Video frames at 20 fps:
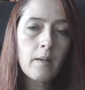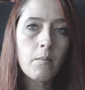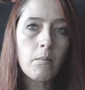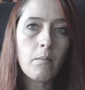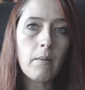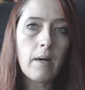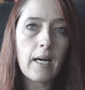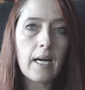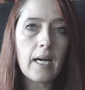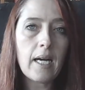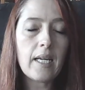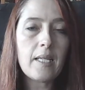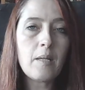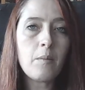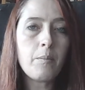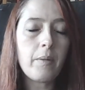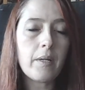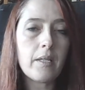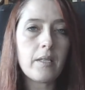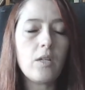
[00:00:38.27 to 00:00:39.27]
ma
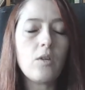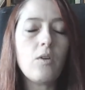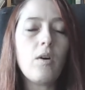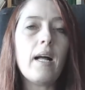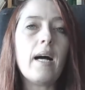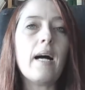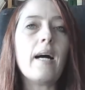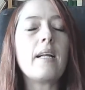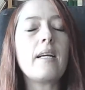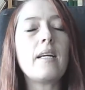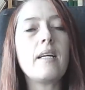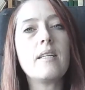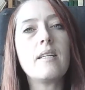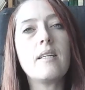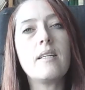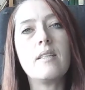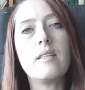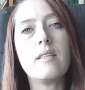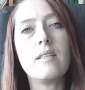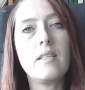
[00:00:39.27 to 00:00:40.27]
in
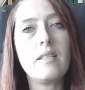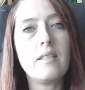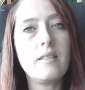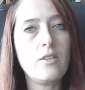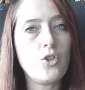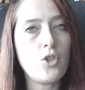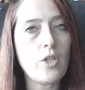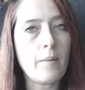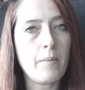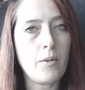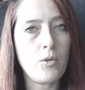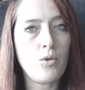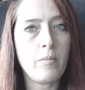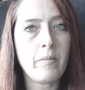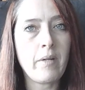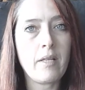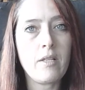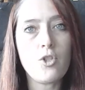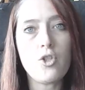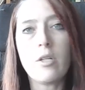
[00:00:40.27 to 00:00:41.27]
particolare eh, nel dicembre
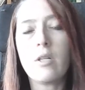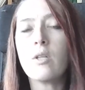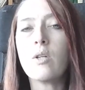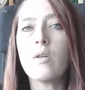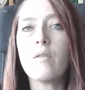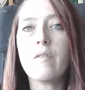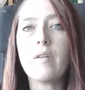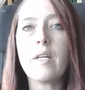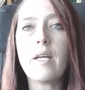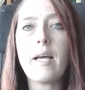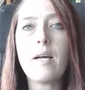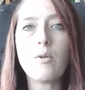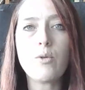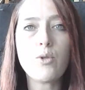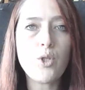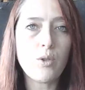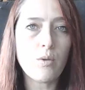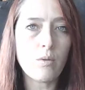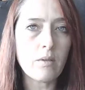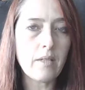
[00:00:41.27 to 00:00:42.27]
2019 è
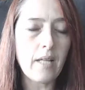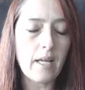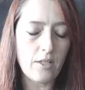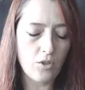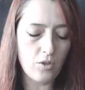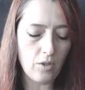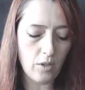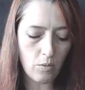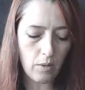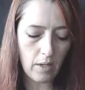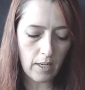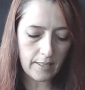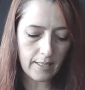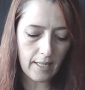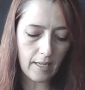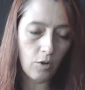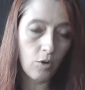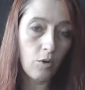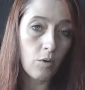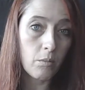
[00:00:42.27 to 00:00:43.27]
uscito un testo al quale
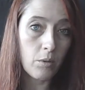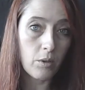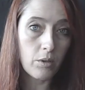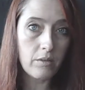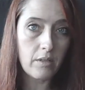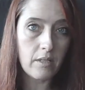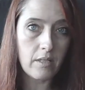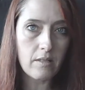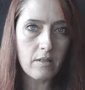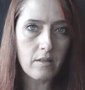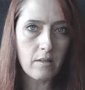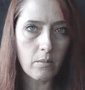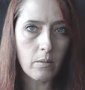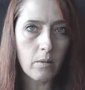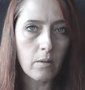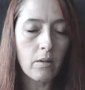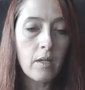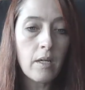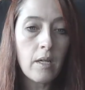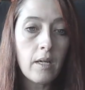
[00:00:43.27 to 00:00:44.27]
tengo
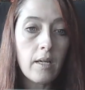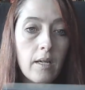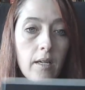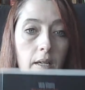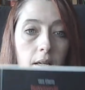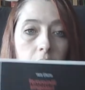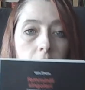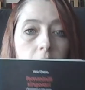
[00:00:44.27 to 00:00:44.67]
moltissimo. Eh,